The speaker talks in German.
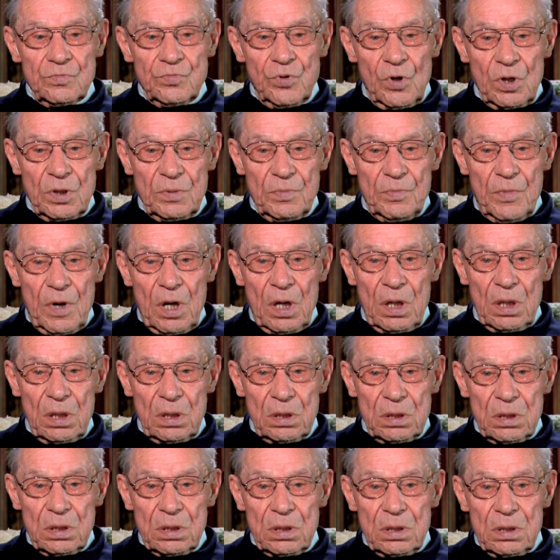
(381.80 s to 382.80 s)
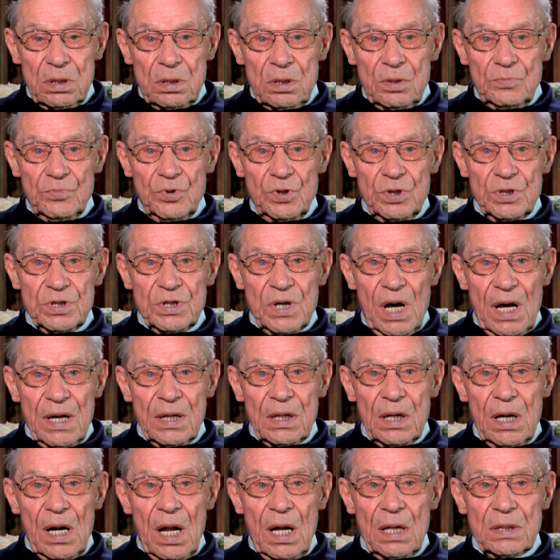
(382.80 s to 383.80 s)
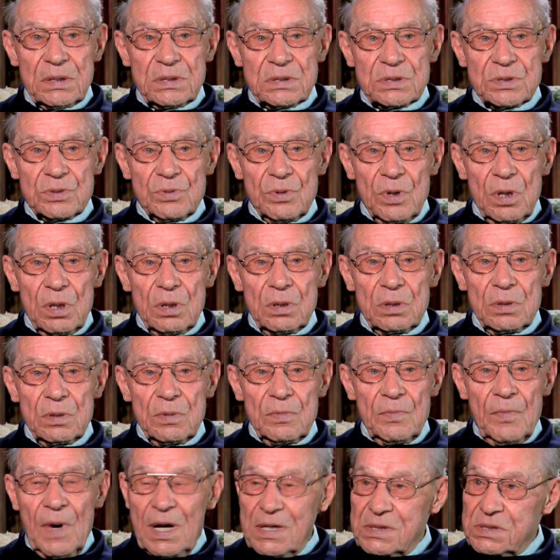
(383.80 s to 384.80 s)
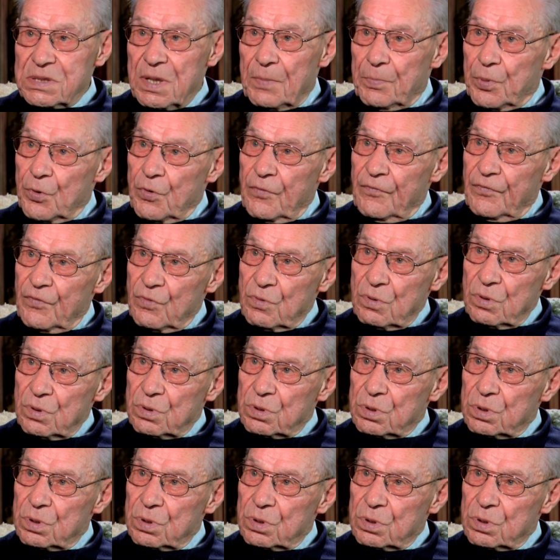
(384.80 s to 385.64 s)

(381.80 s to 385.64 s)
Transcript: wurde, man, wurde ich eingeladen zur Meisterprüfung.